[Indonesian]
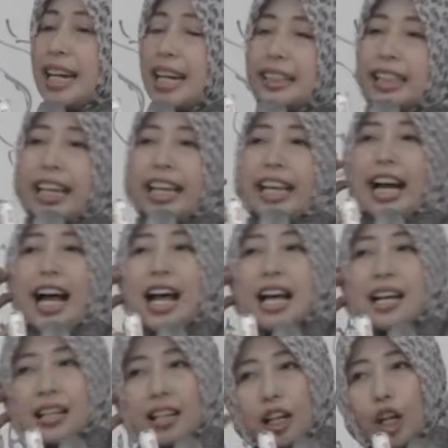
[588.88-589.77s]
Masalah telinga
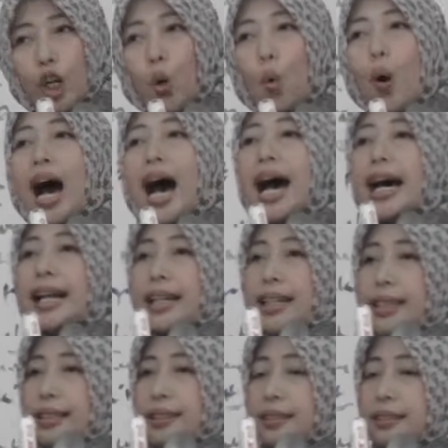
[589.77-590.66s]

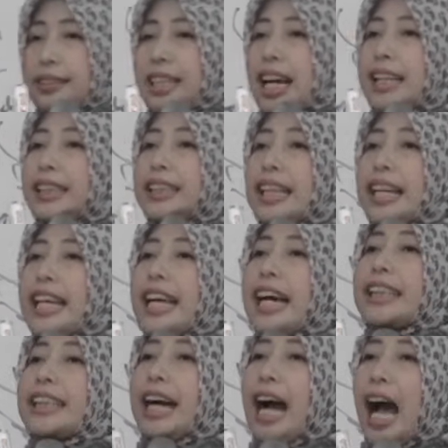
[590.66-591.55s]
luar dan
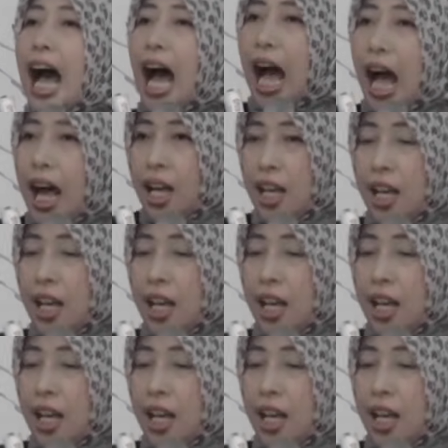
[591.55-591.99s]
telinga tengah.